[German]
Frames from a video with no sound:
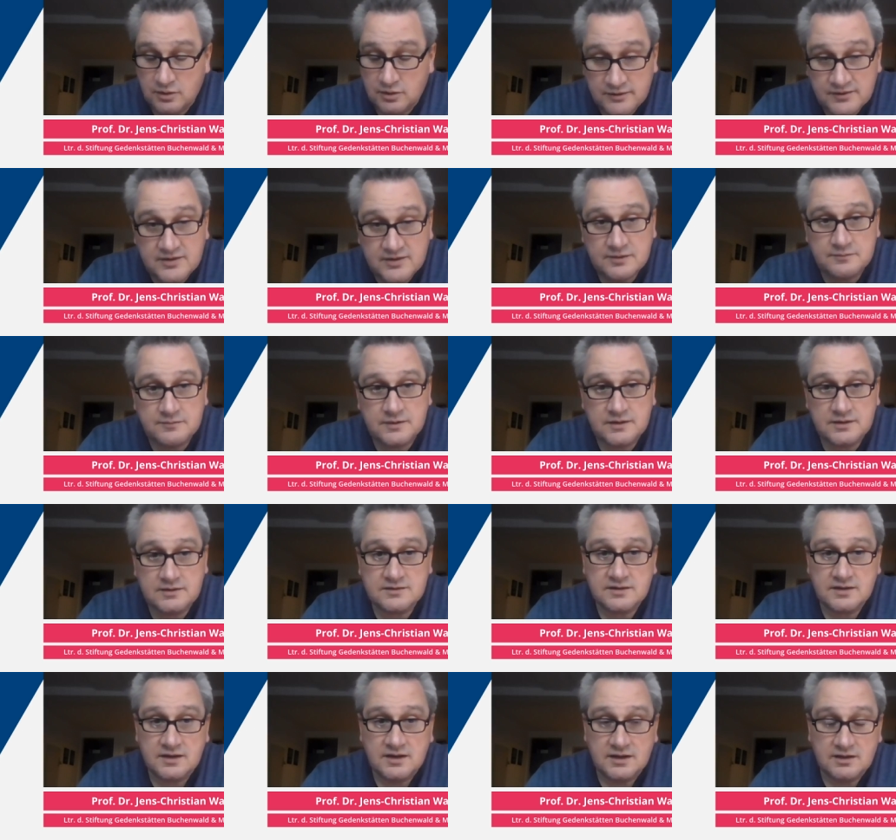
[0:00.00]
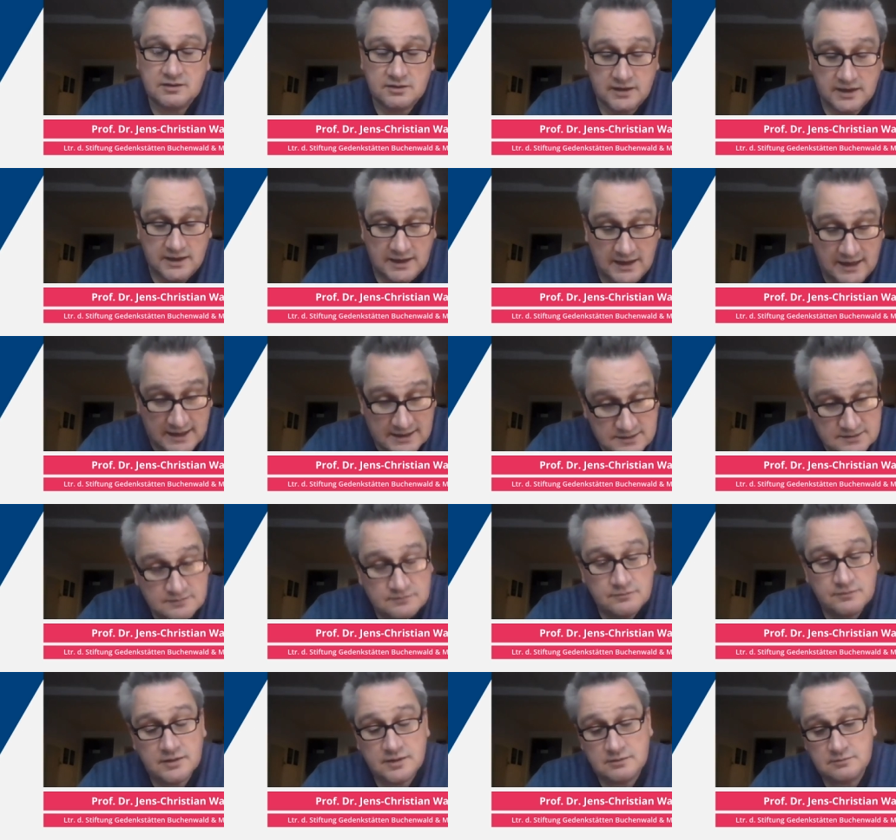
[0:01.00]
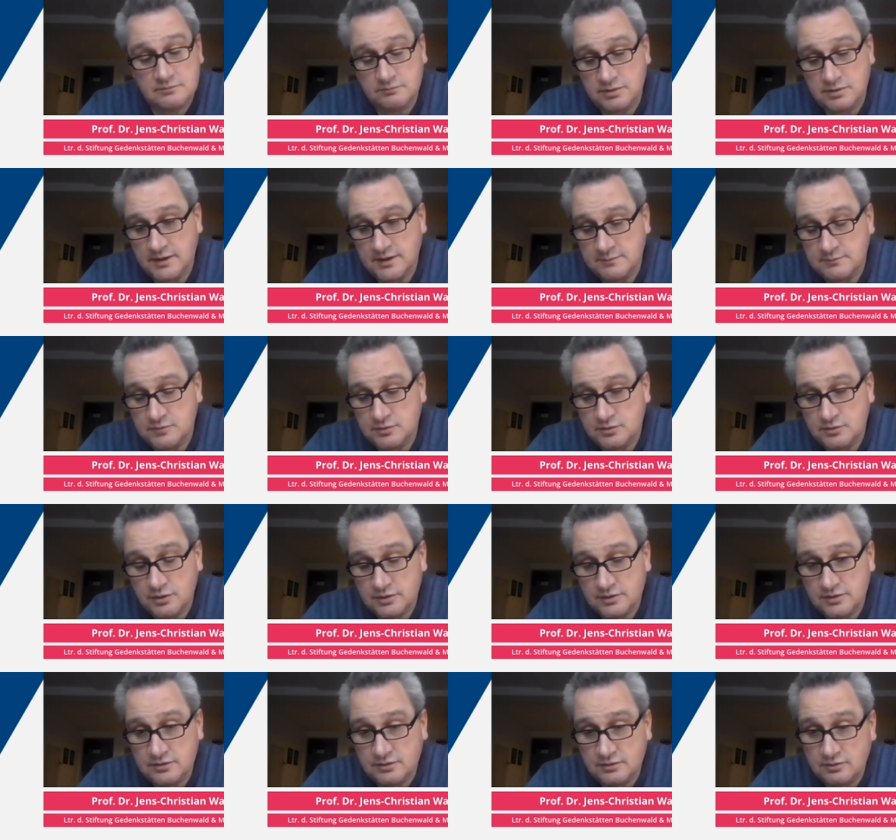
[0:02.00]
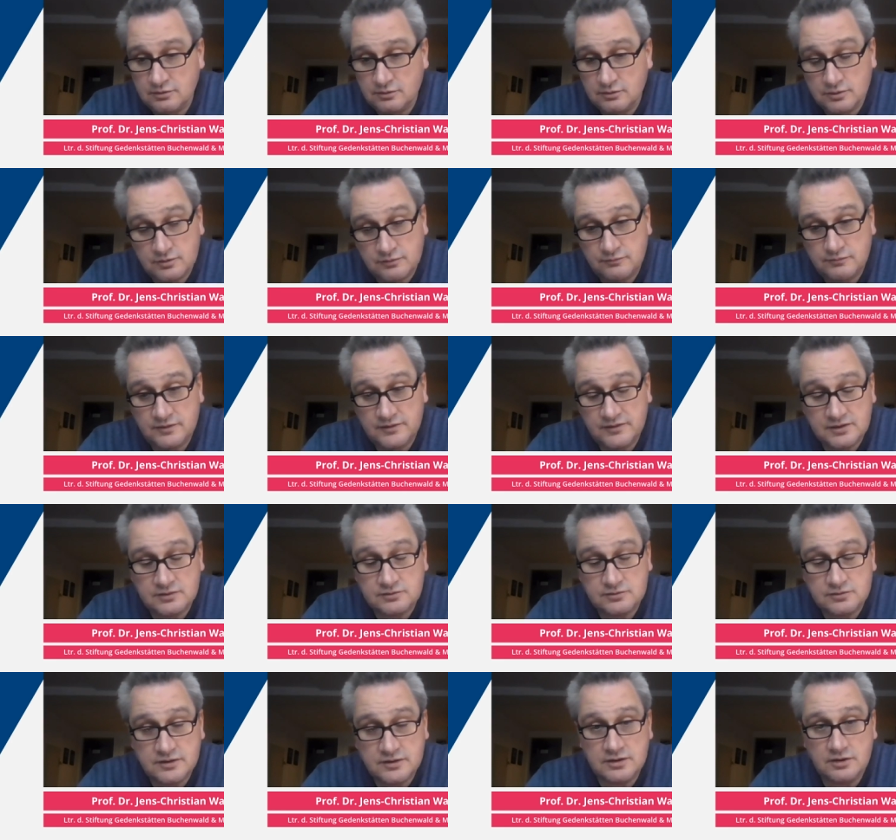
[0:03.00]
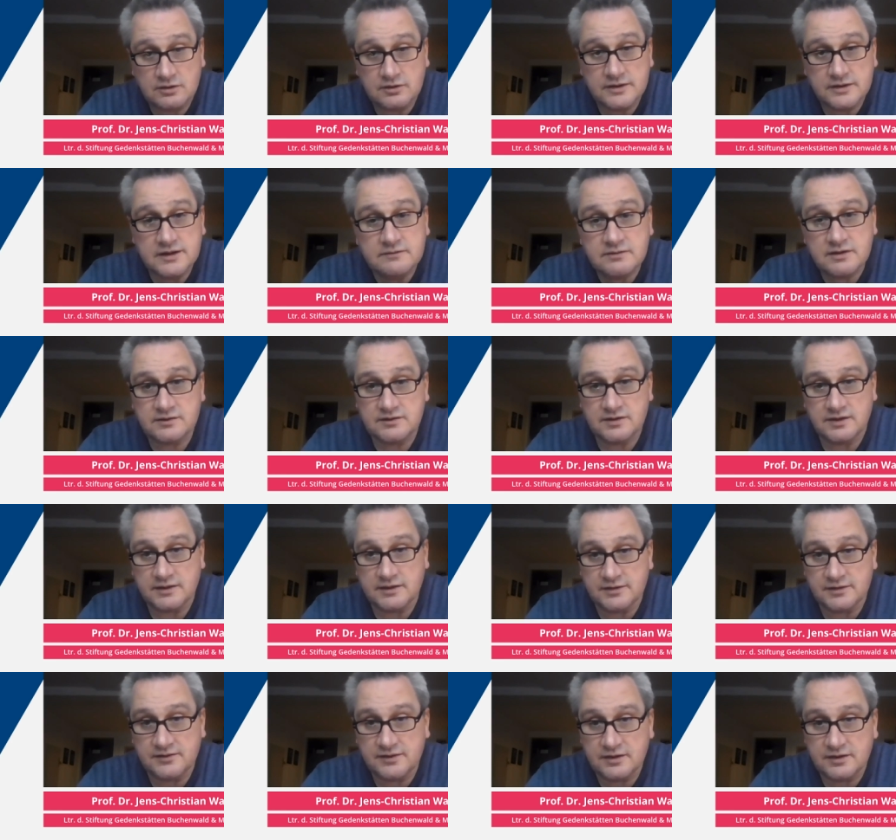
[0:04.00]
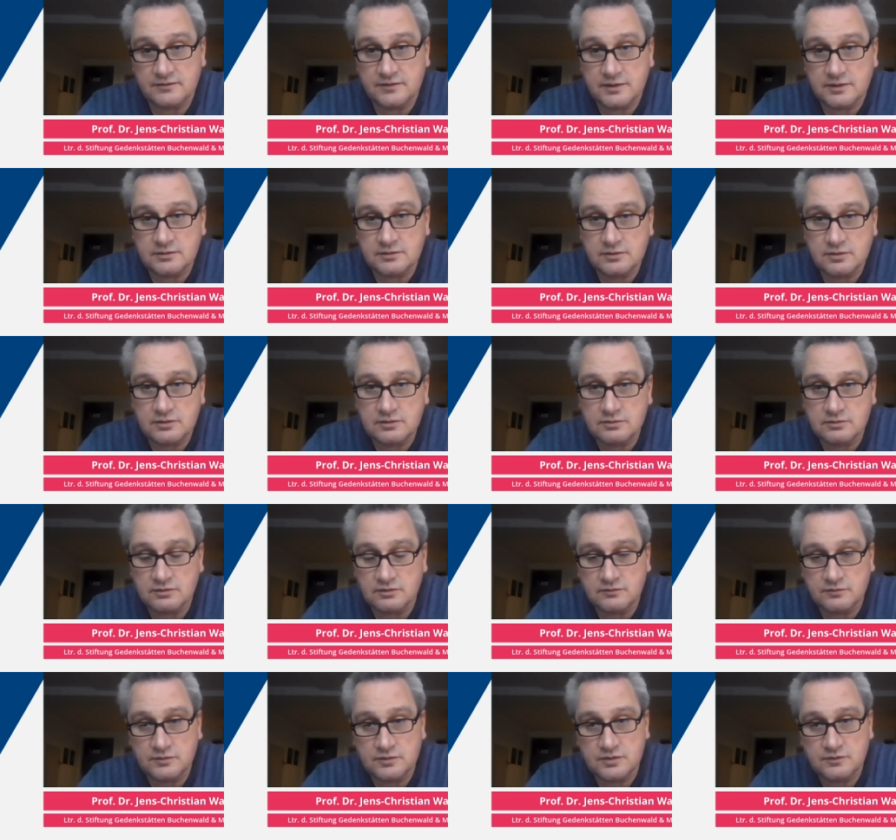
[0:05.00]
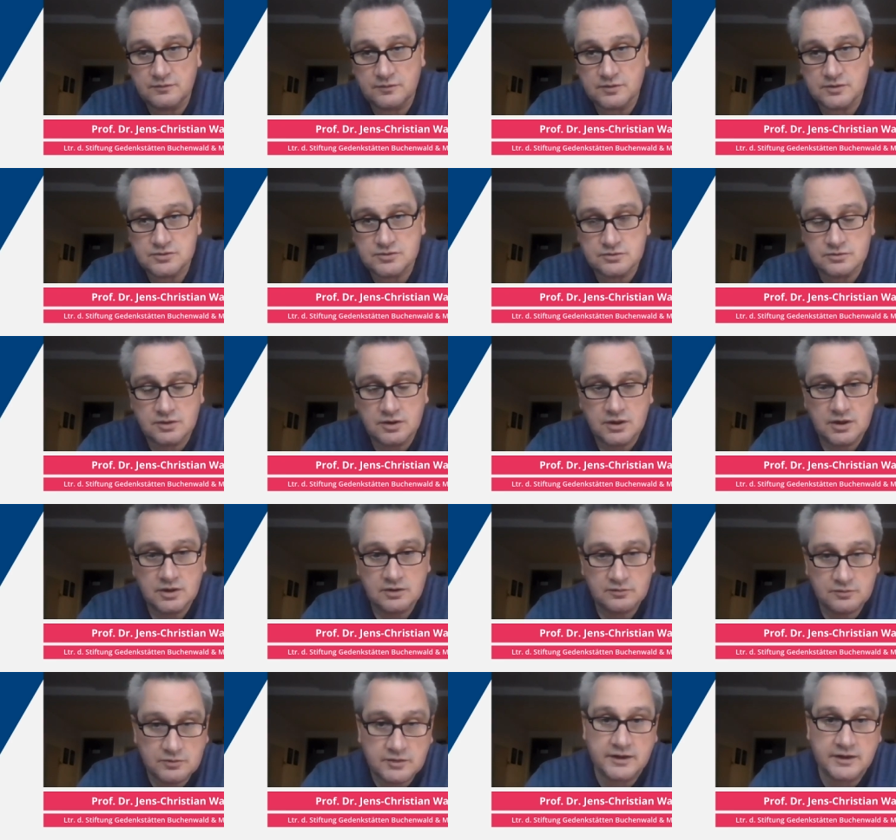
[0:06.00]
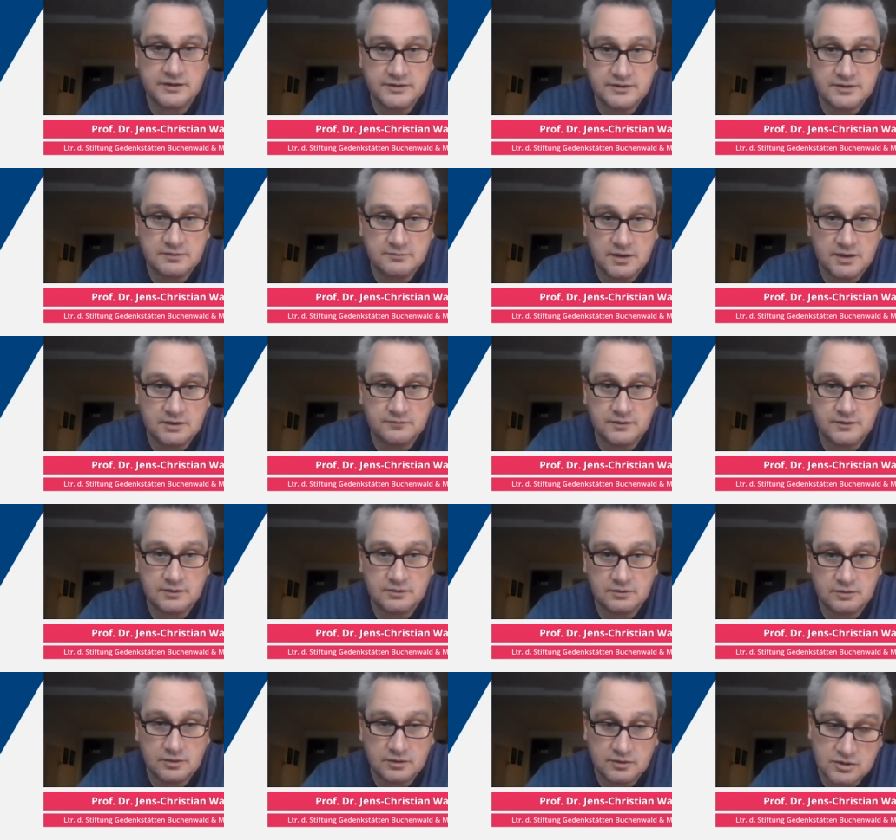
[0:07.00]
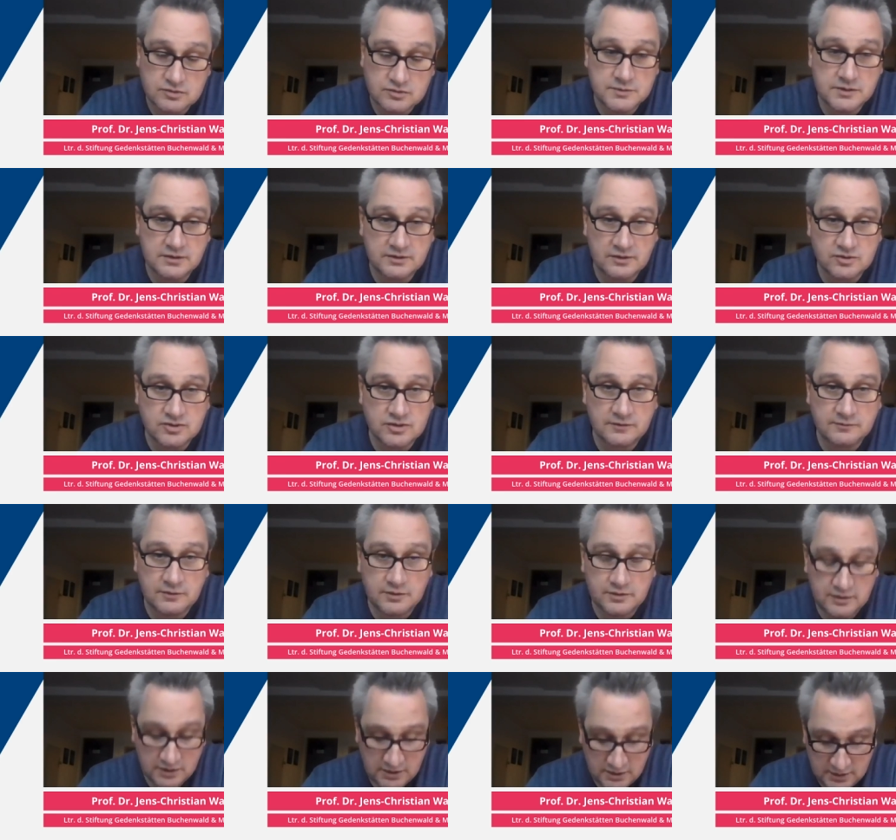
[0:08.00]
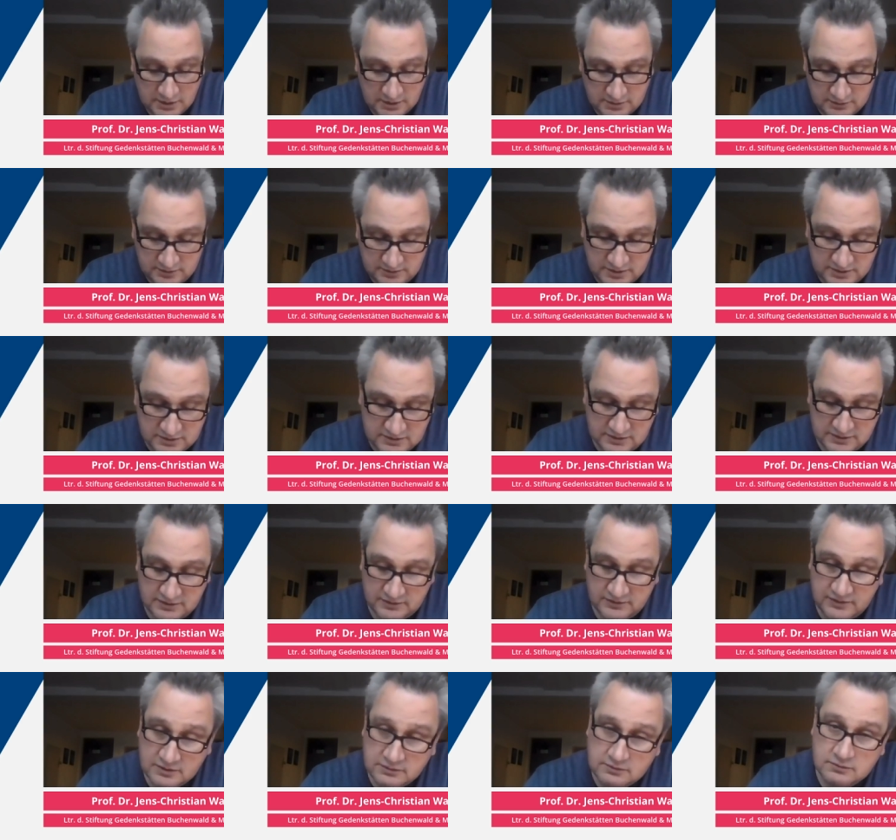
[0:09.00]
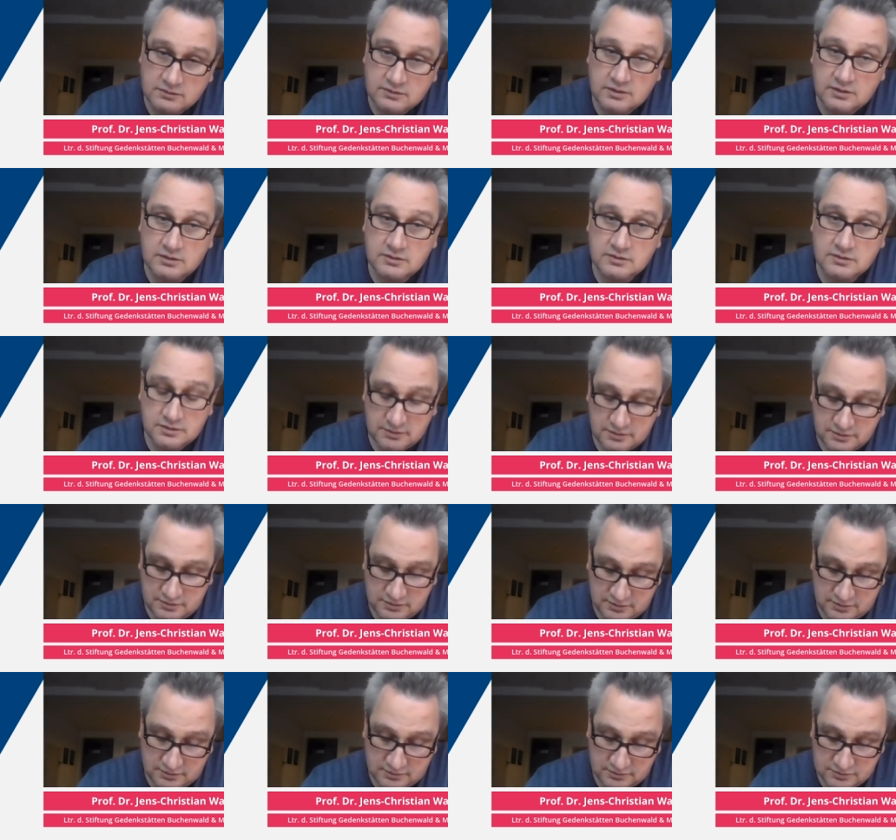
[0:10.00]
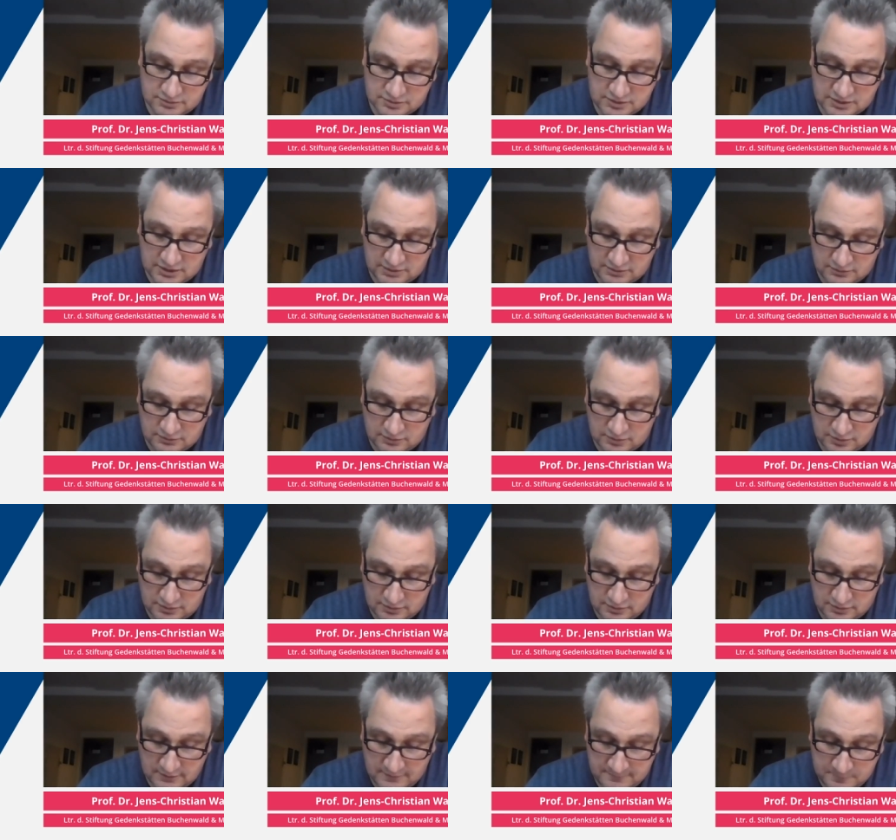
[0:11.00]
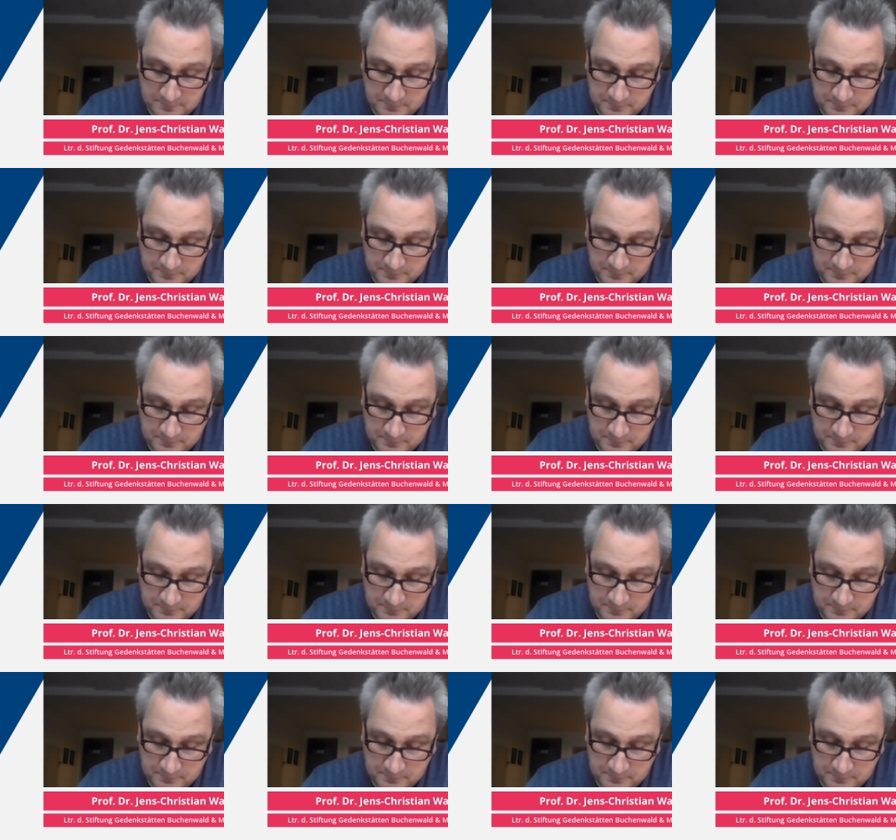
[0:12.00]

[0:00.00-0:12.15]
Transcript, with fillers: konserviert erhalten bleiben können und wie sie natürlich auch inventarisiert werden können und für die Forschung zugänglich gemacht werden können. Da spielt das Stichwort Digitalisierung auch eine starke Rolle.